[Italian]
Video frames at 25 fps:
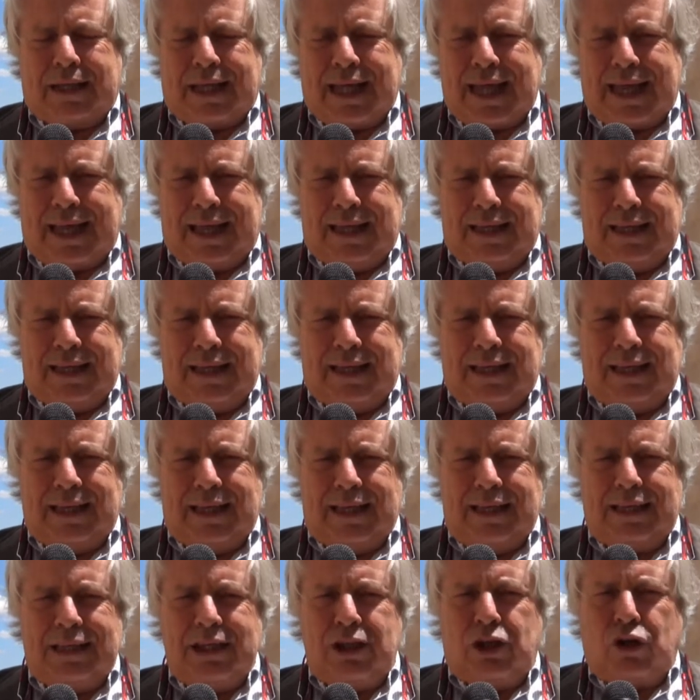Che
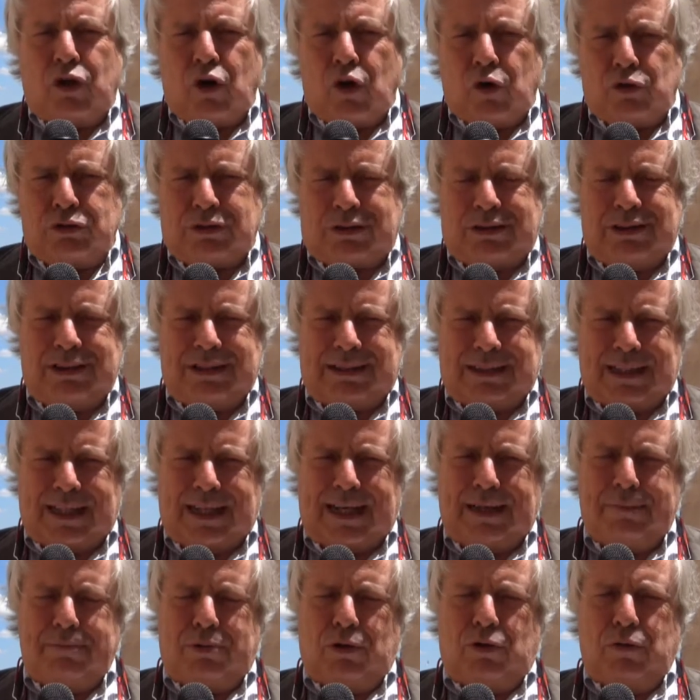eh, i costi
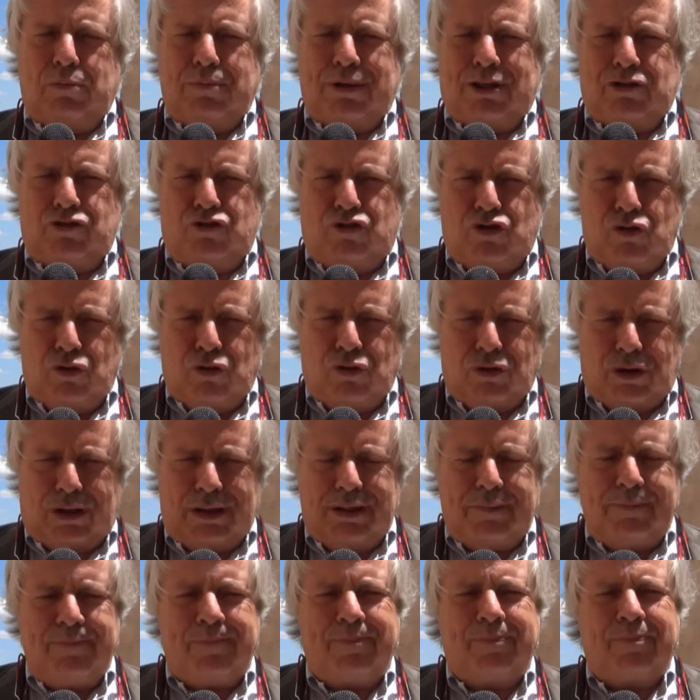sarebbero
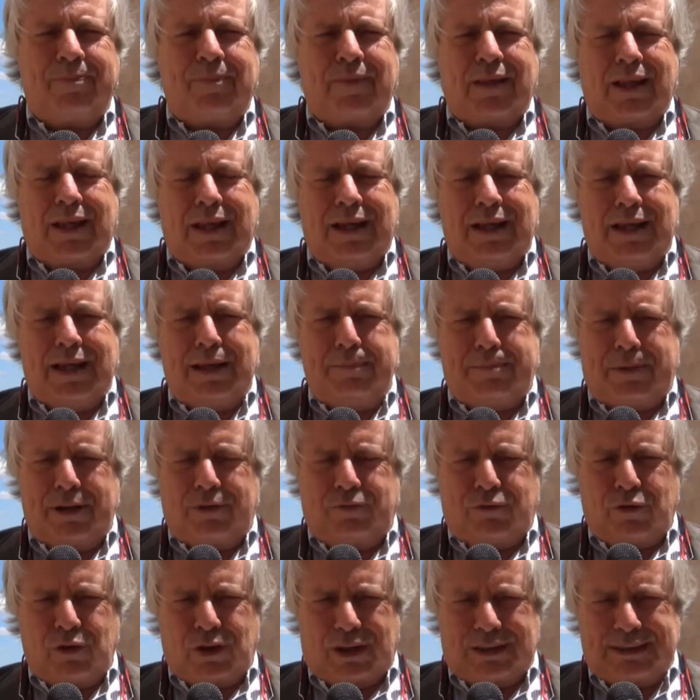maggiori le
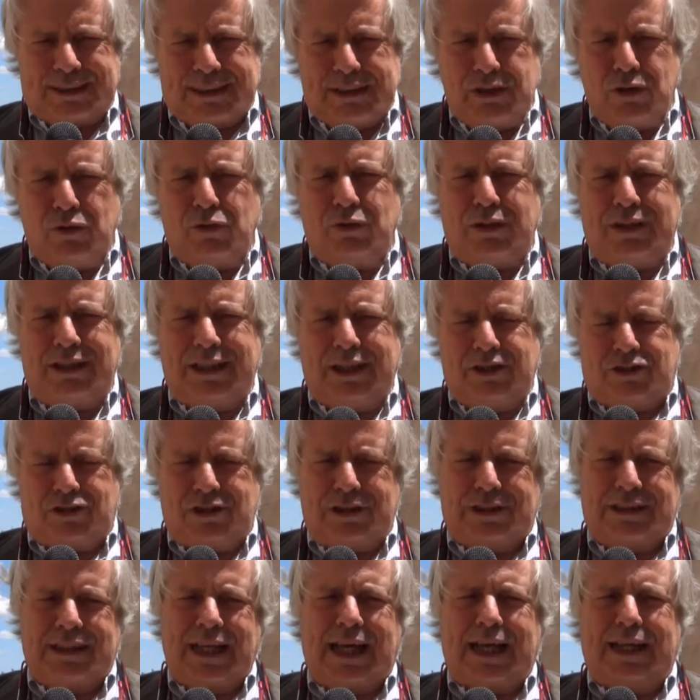perforazioni
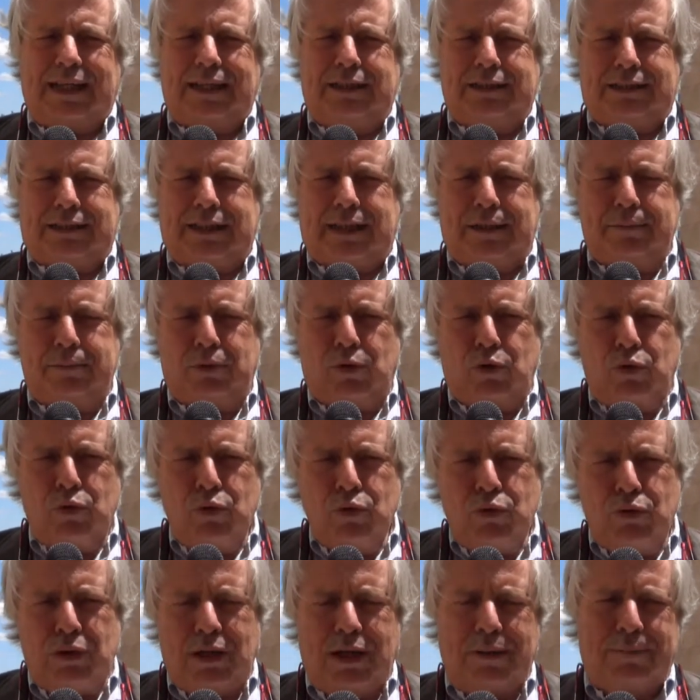necessarie sarebbero
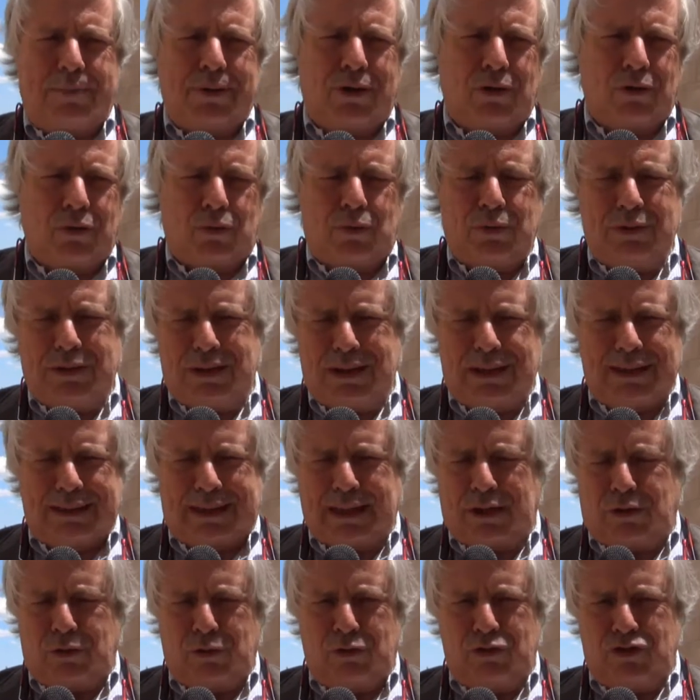lunghe, però le
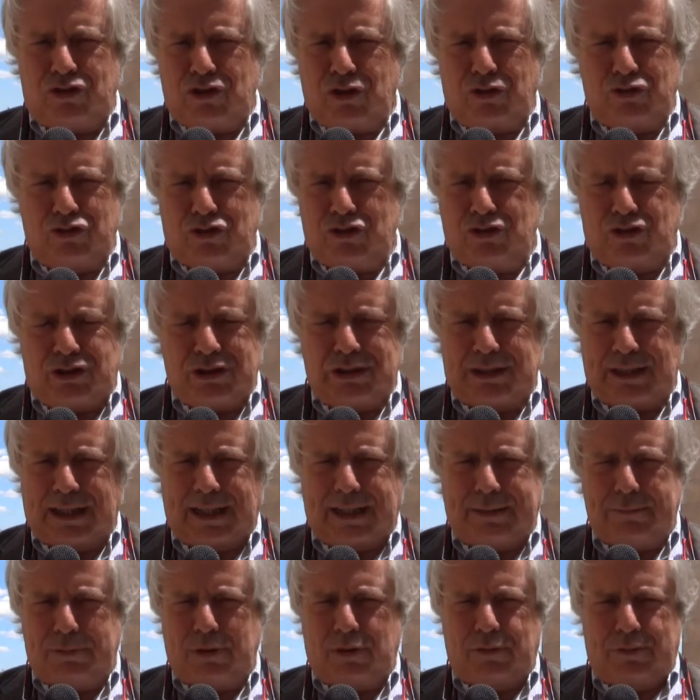tecnologie oggi ci
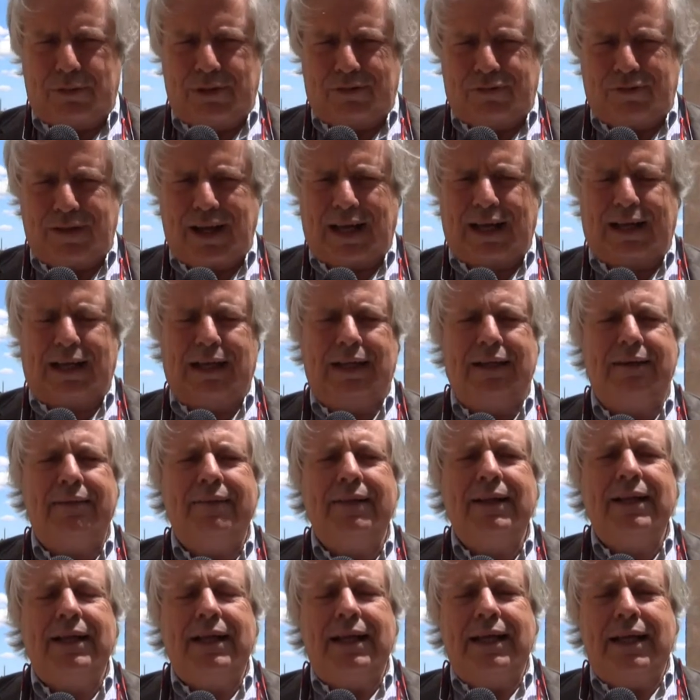sarebbero per farle,
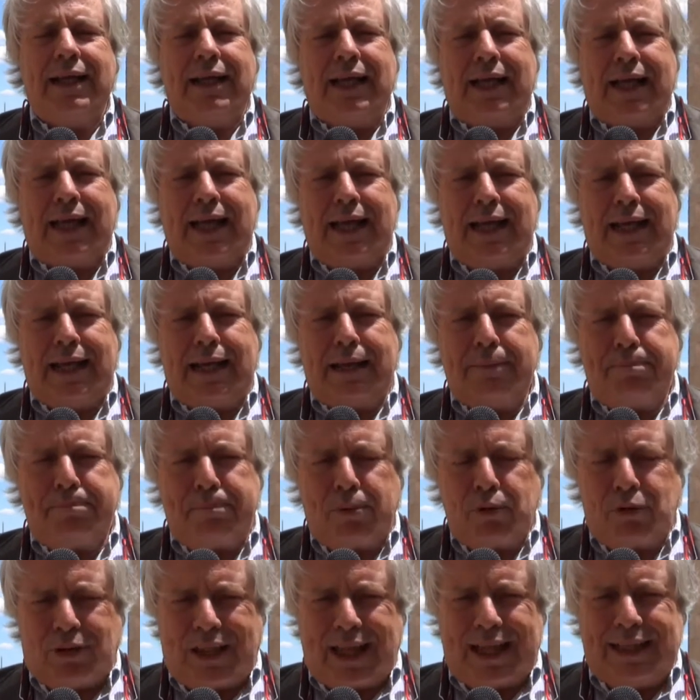e le
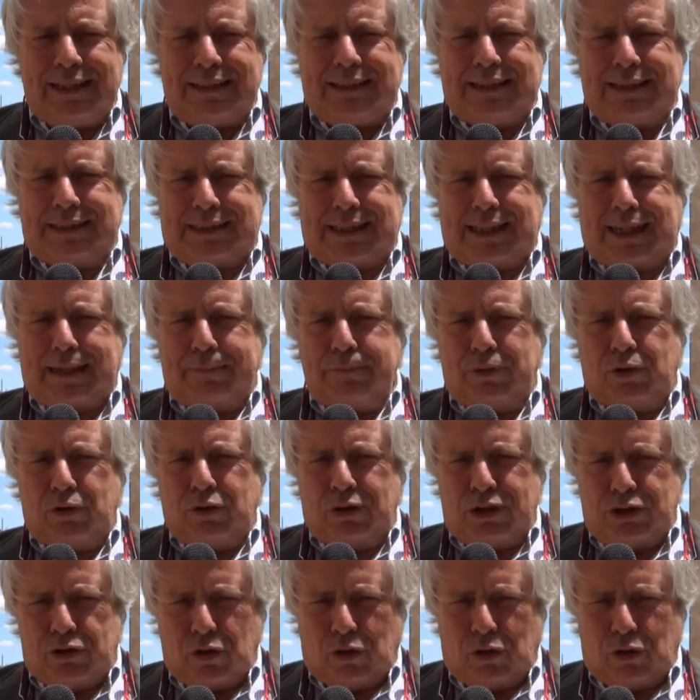potenze sarebbero